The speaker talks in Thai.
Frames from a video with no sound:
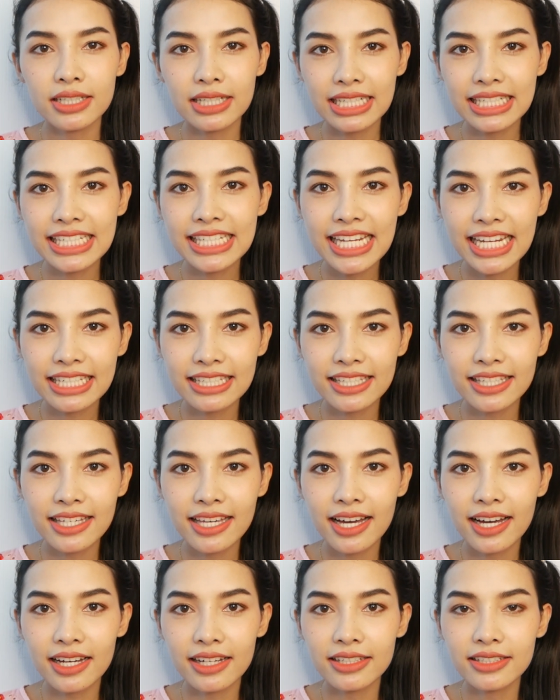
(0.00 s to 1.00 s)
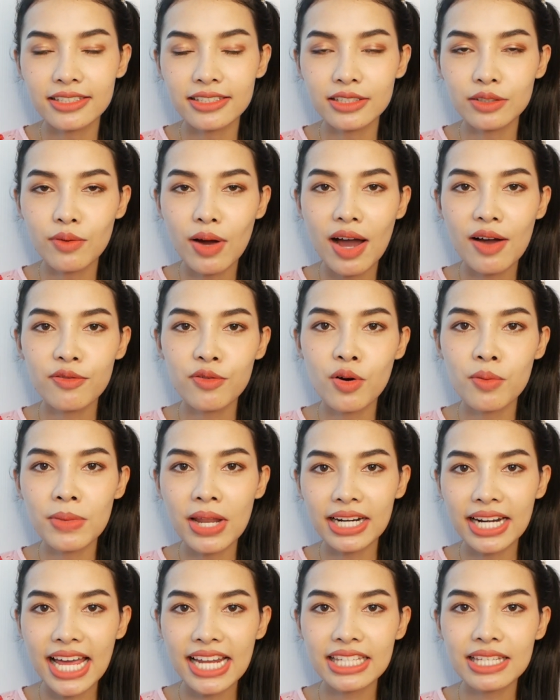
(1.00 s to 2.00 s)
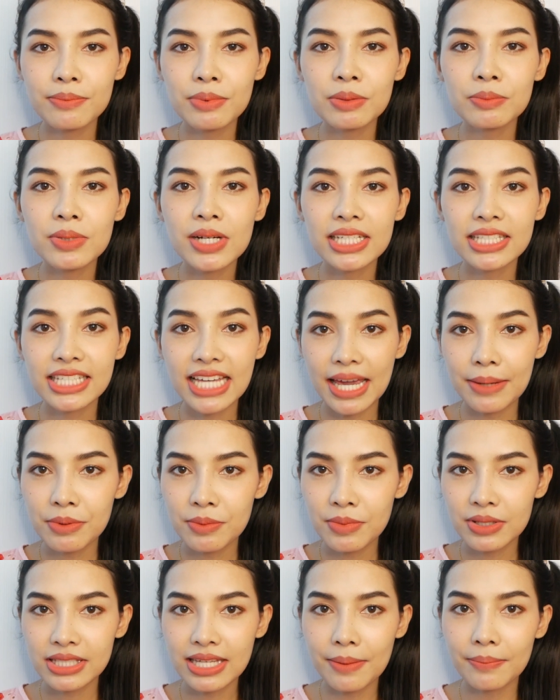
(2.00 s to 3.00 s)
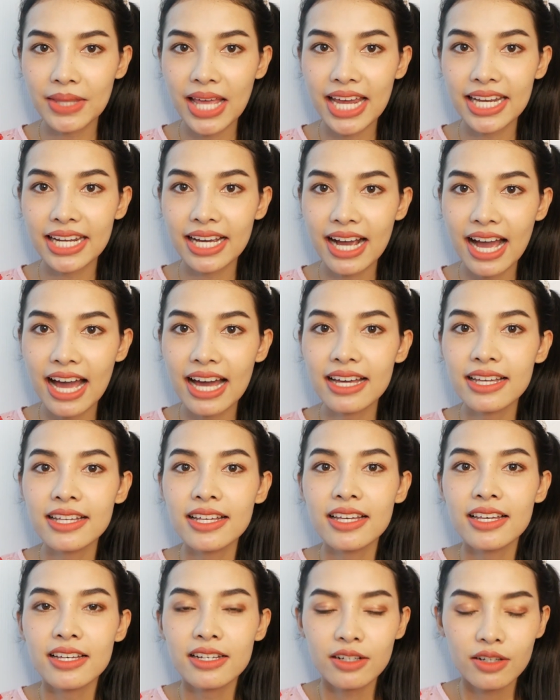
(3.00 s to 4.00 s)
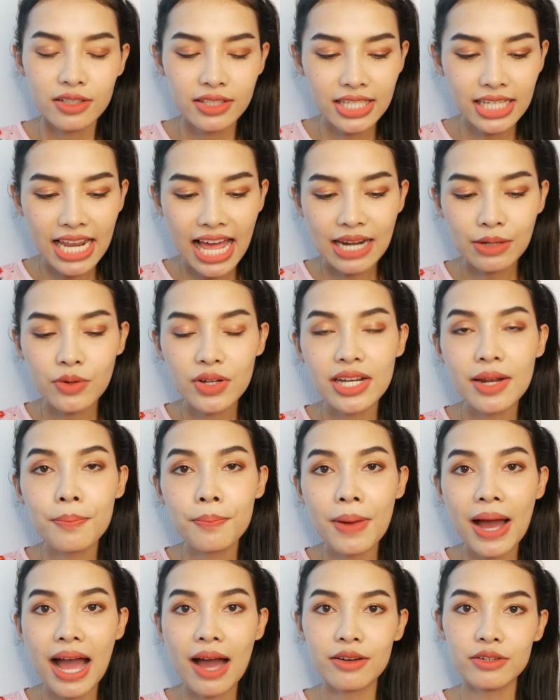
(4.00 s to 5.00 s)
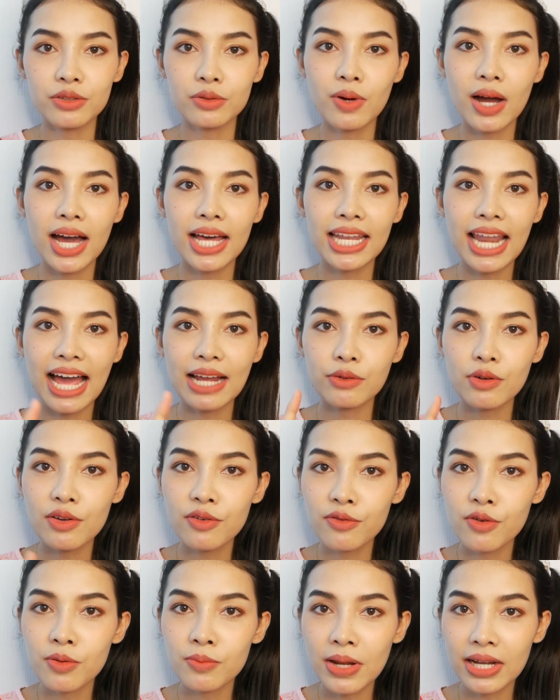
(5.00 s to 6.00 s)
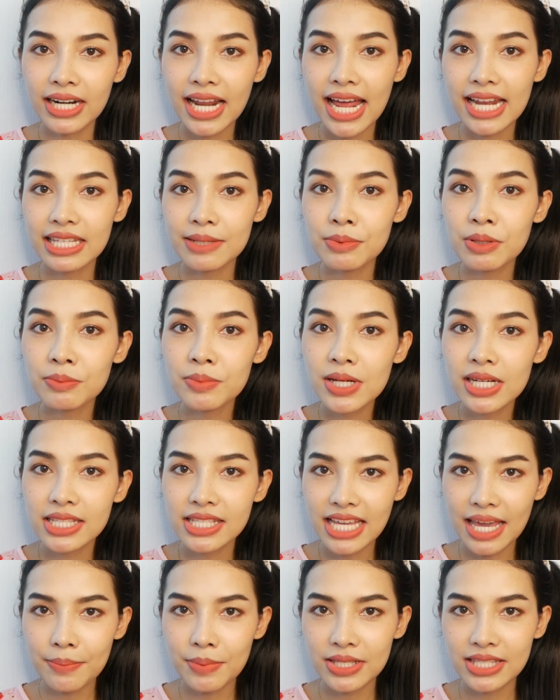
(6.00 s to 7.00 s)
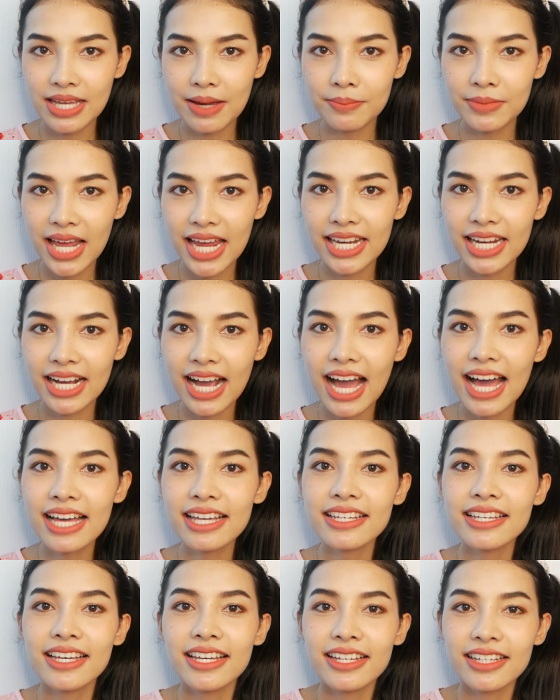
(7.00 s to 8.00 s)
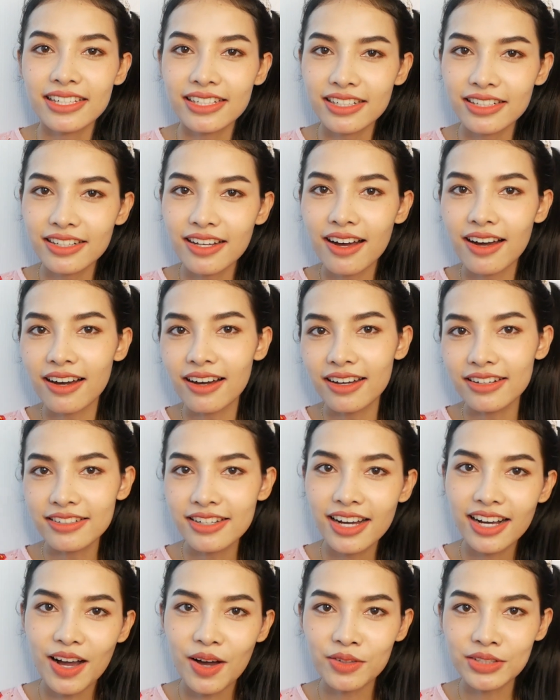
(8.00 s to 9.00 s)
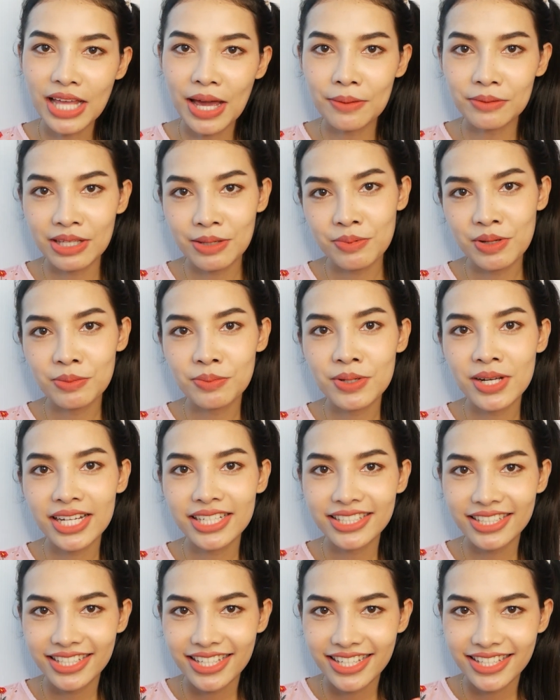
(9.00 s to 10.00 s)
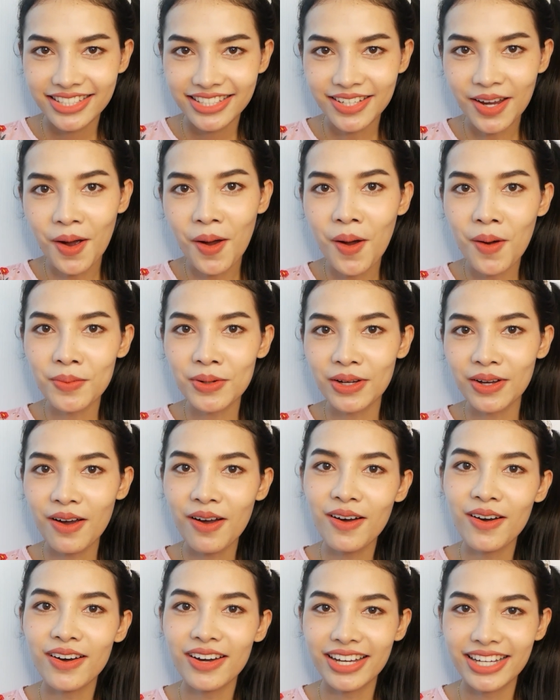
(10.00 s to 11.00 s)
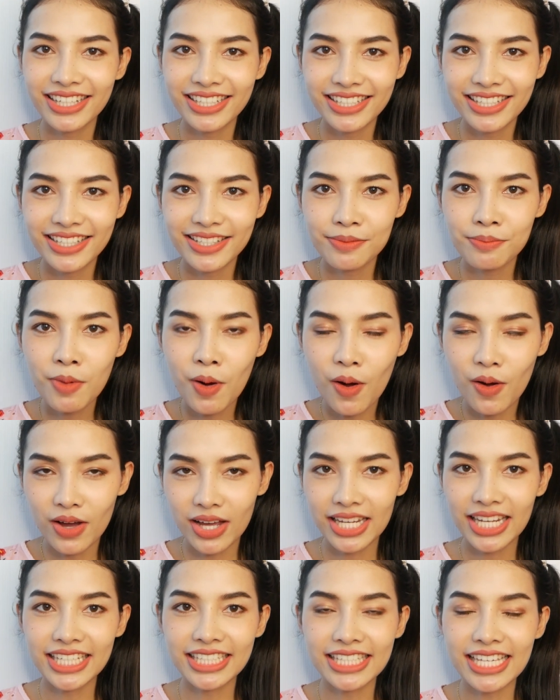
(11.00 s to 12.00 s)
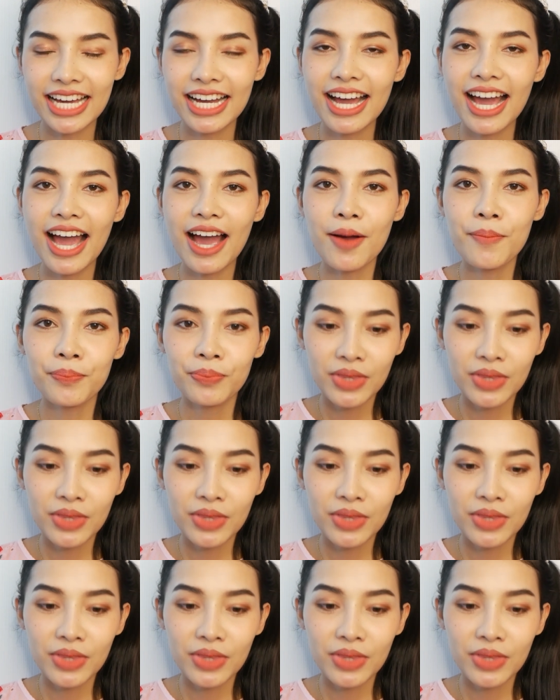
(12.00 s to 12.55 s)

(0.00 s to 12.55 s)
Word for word: Clean and Clear หรือว่าโฟมล้างหน้าที่เพื่อนๆใช้เป็นประจำได้นะคะก็จะล้างด้วยน้ำเปล่าหรือว่าล้างด้วยโฟมล้างหน้าที่เพื่อนๆใช้ประจำได้นะคะเลือกเอาตามที่เพื่อนๆชอบแล้วก็เหมาะอะไรอย่างเงี้ยค่ะ